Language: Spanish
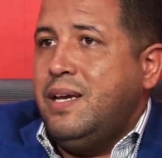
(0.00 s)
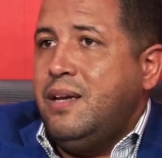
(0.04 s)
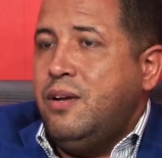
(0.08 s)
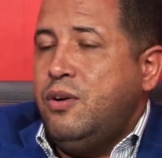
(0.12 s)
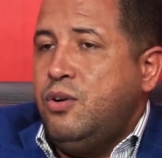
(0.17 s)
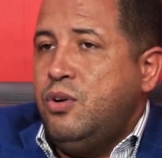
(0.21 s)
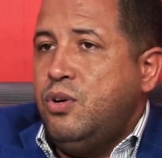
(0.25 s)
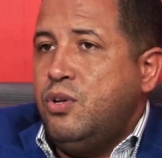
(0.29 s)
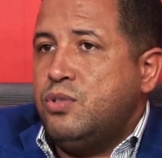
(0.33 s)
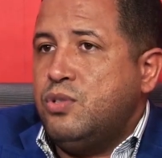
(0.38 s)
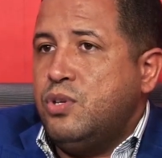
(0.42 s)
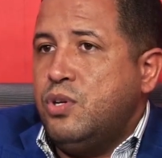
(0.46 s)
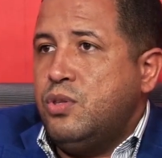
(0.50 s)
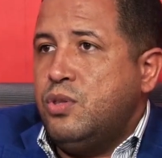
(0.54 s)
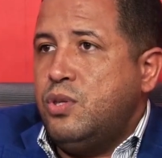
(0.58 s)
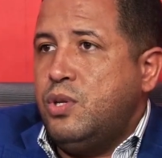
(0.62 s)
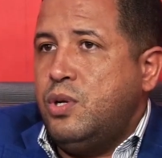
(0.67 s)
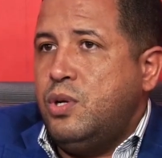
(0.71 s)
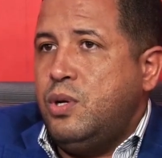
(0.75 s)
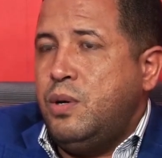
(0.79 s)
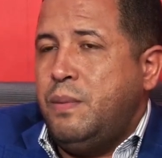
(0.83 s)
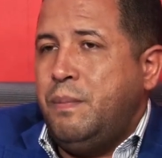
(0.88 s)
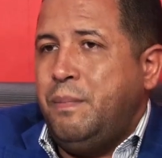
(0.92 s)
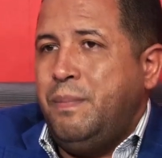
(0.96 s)

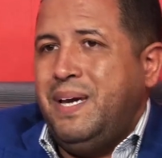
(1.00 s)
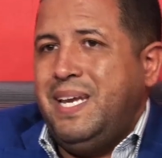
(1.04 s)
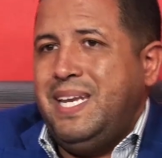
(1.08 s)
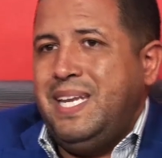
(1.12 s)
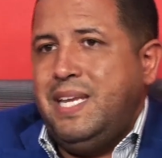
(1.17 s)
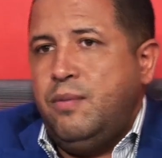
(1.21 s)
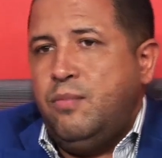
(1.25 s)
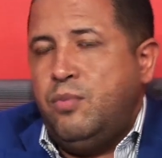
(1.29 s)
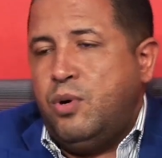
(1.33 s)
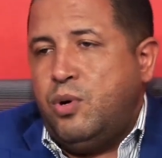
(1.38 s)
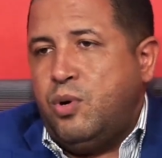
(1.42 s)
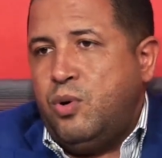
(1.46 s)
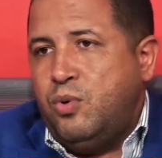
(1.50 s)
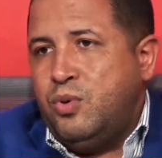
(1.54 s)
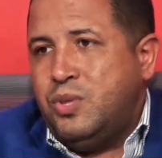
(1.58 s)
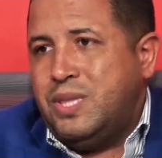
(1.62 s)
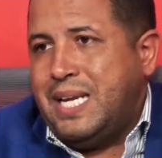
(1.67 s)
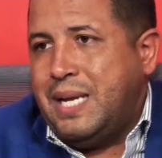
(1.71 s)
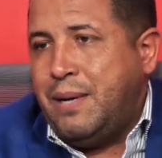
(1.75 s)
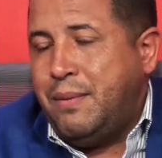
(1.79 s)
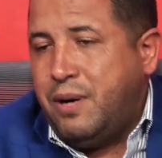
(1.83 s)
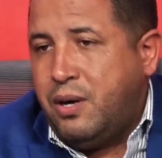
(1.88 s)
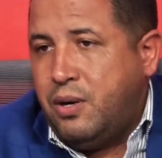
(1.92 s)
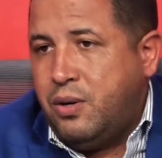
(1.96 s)
nosotros venimos con un
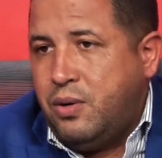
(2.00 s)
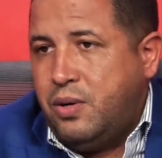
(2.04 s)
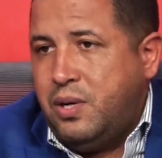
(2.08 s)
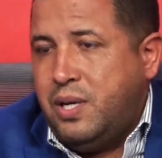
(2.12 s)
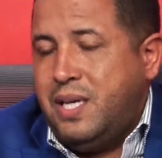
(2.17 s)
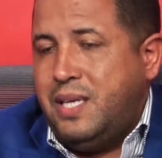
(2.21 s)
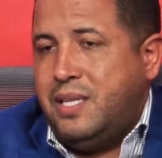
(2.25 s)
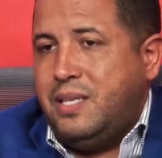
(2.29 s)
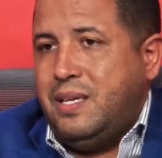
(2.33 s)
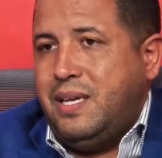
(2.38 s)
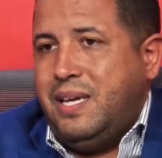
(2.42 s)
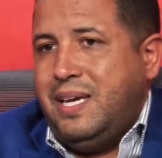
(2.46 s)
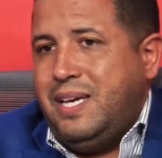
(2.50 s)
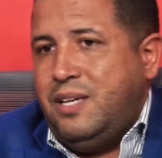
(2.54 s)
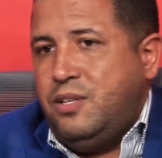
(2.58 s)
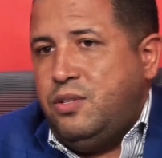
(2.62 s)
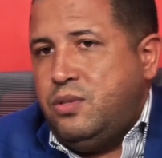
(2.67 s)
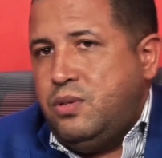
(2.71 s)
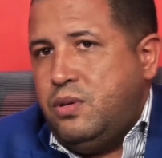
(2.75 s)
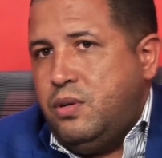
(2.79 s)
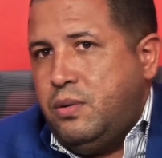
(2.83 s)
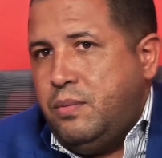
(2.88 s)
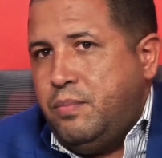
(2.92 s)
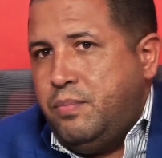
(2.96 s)
trabajo
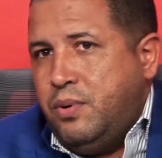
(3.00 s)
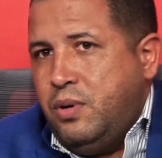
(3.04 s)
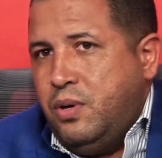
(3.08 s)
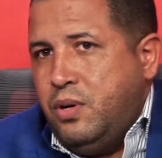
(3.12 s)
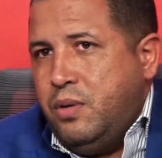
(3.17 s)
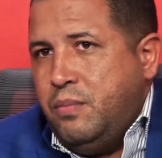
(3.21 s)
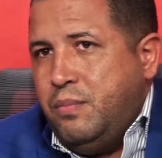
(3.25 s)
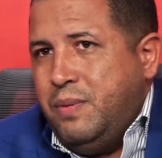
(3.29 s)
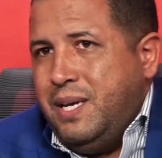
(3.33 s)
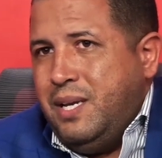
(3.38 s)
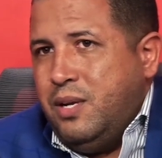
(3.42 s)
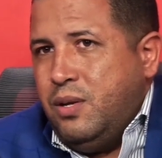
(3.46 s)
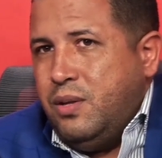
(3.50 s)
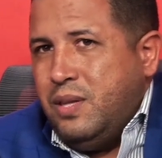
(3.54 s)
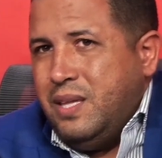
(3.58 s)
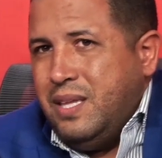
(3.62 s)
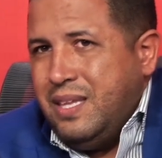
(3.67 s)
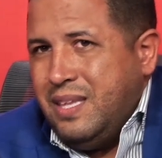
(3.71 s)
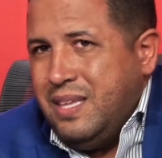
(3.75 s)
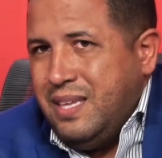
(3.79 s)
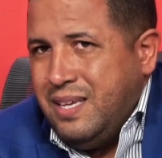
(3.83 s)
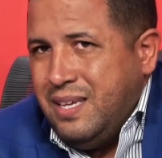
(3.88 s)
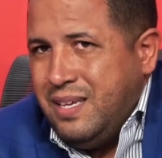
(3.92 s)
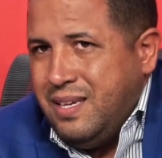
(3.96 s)
hecho por lo menos
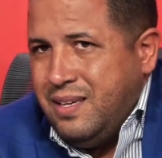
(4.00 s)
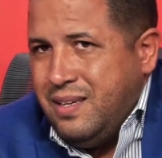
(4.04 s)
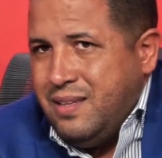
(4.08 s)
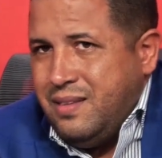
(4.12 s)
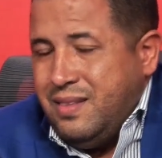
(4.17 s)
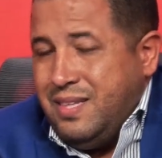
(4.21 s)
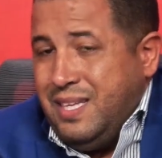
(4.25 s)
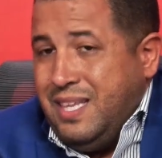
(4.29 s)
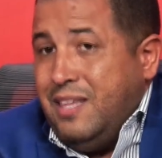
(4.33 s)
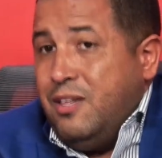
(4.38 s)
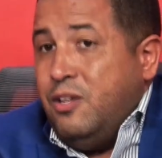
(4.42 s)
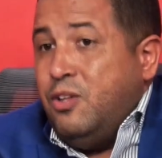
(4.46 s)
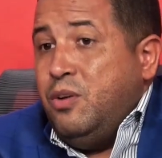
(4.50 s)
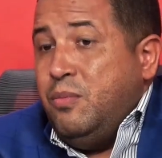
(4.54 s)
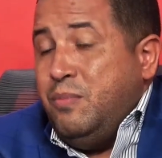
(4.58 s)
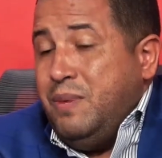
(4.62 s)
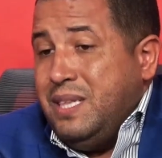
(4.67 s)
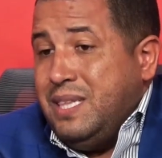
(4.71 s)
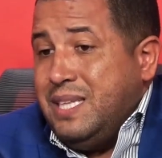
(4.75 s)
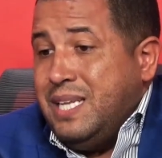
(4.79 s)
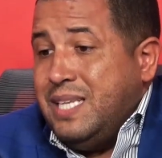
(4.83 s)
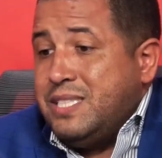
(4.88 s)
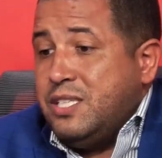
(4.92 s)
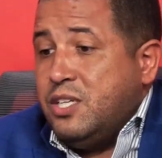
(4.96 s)
desde, el
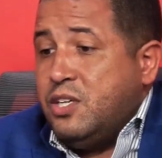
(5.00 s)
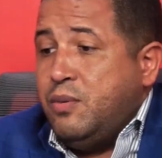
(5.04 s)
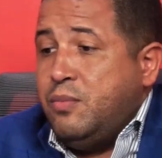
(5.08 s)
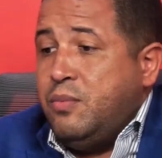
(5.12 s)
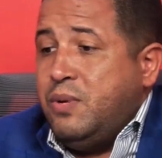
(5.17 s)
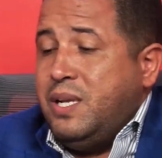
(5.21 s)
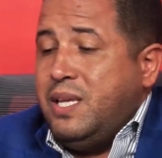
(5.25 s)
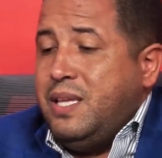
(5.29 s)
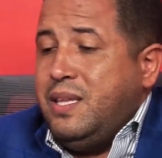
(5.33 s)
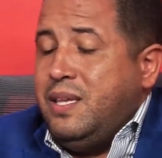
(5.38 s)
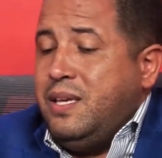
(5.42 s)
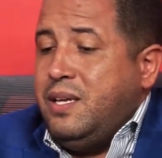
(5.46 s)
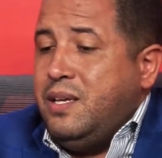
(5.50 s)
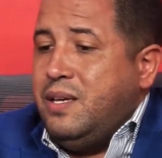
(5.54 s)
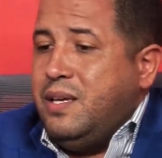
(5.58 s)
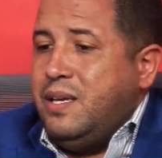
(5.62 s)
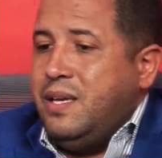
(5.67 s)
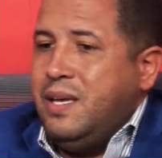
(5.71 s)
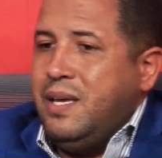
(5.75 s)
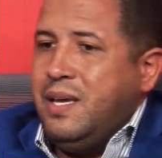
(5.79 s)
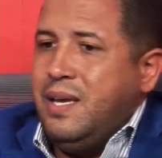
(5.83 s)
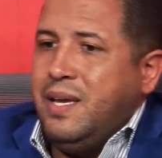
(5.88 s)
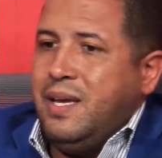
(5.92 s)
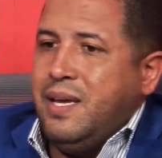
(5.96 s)
2013, como le dije,
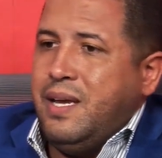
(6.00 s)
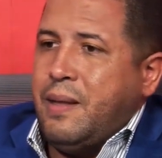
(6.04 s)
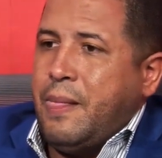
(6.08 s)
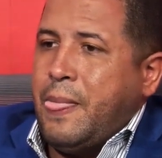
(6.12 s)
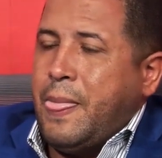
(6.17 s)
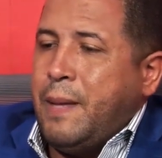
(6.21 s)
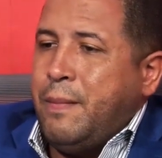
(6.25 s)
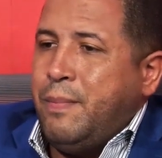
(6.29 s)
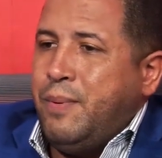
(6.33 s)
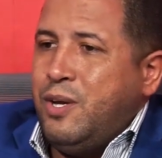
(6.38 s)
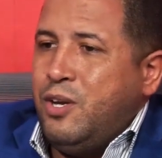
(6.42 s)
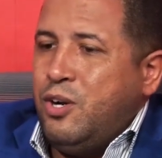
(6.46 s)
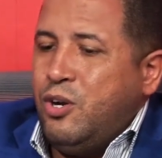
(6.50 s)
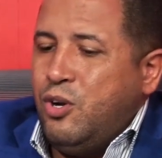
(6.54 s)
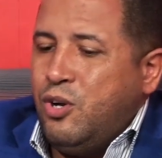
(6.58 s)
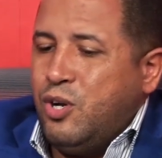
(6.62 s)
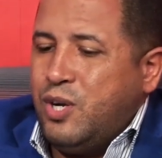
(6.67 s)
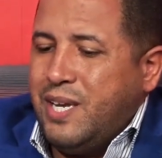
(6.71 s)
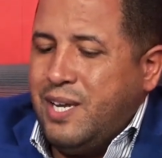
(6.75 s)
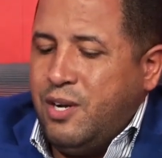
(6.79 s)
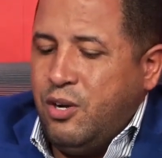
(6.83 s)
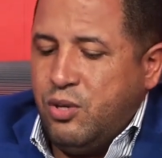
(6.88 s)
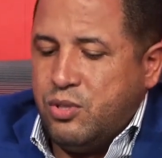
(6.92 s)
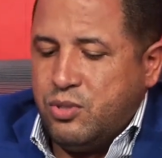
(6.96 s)
pero
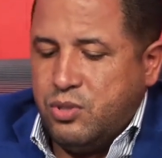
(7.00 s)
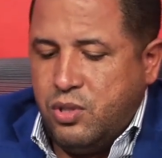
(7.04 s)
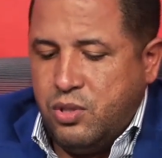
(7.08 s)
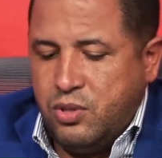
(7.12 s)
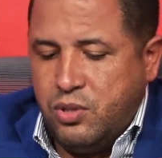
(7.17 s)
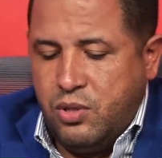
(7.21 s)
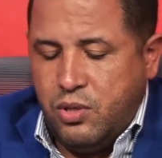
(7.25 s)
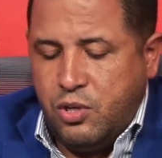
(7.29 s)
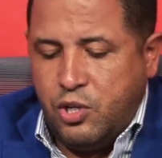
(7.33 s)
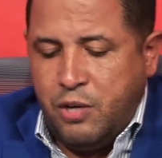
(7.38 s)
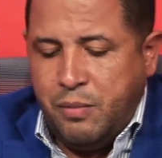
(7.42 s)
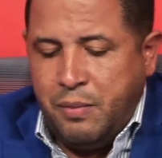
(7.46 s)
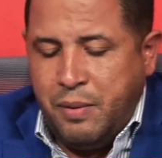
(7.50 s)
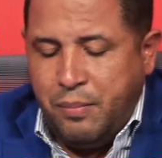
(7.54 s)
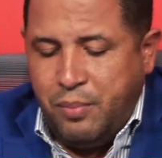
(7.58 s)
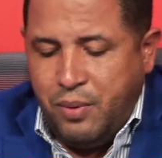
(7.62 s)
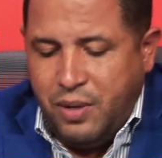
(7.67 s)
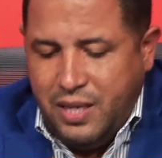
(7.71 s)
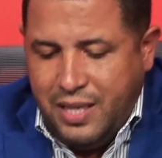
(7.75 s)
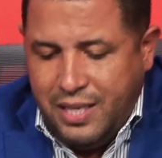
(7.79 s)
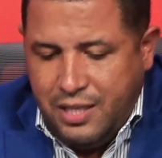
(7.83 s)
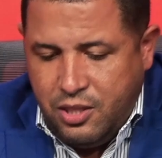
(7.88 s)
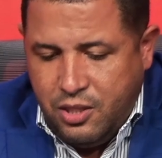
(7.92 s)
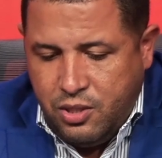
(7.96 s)
lo que nosotros como
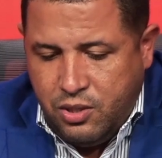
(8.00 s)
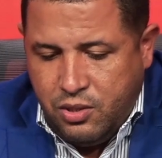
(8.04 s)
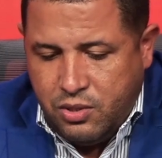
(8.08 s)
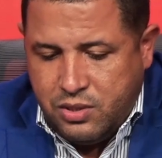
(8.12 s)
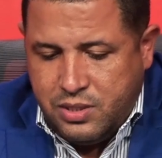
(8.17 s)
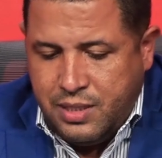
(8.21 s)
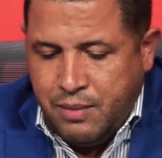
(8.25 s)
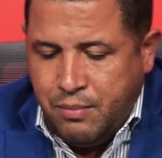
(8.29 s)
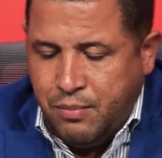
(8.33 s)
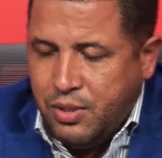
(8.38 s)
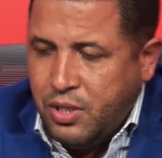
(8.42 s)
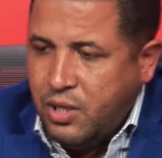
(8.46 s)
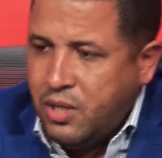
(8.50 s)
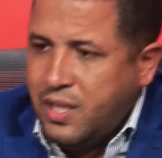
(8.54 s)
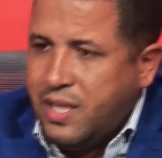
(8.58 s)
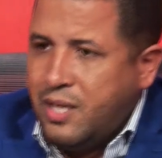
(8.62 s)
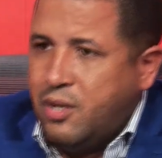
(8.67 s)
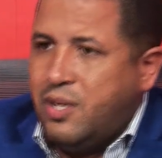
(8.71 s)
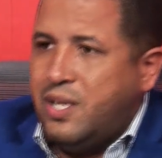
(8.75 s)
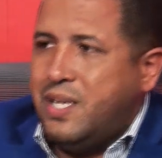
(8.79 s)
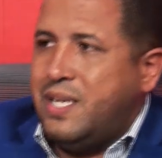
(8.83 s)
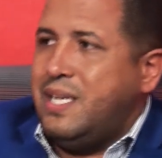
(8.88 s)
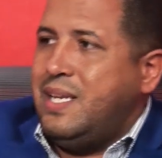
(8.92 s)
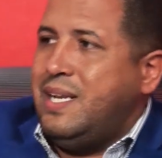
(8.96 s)
políticos siempre nos ha
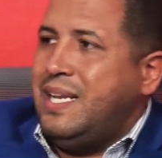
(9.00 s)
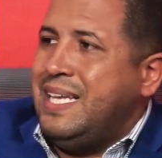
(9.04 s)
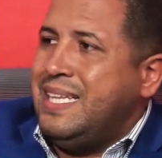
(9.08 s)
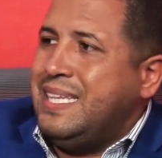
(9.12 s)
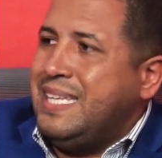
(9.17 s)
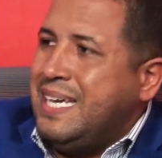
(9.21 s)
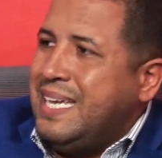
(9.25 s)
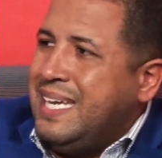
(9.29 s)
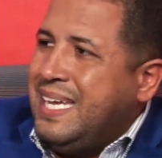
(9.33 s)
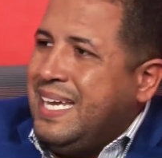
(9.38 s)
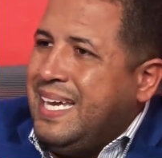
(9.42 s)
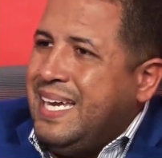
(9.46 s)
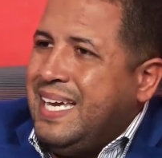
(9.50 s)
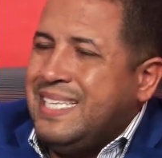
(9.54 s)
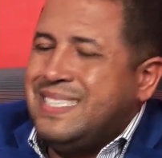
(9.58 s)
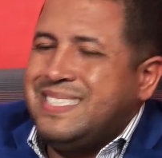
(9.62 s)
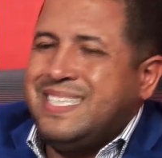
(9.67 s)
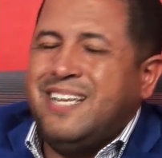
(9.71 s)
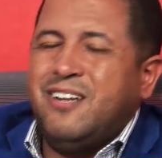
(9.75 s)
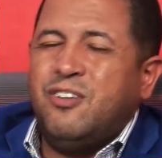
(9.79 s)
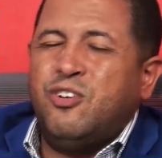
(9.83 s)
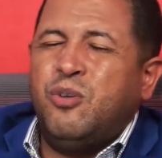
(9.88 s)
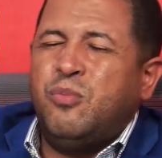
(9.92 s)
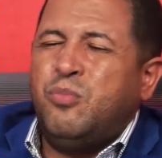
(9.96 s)
dado la, tarea es
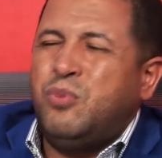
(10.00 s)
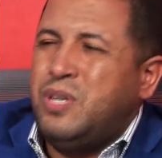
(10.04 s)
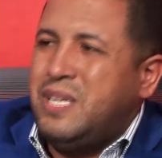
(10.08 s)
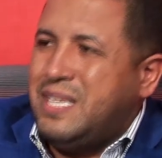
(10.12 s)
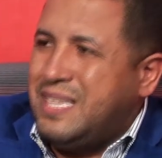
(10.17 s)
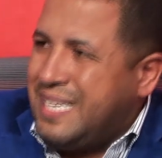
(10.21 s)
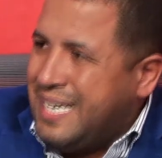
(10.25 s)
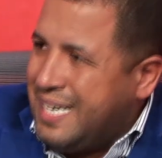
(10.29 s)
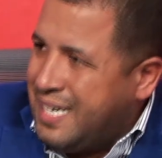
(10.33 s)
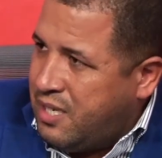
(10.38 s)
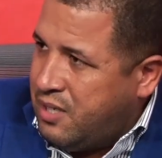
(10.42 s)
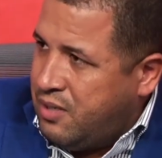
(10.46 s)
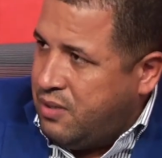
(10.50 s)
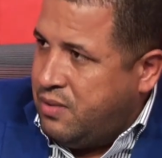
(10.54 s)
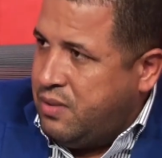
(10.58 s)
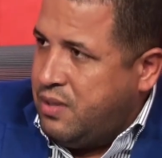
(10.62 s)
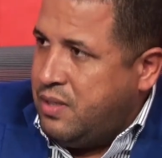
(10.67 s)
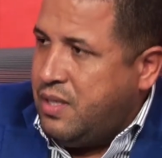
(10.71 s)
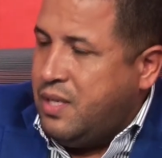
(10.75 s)
ser comunitario.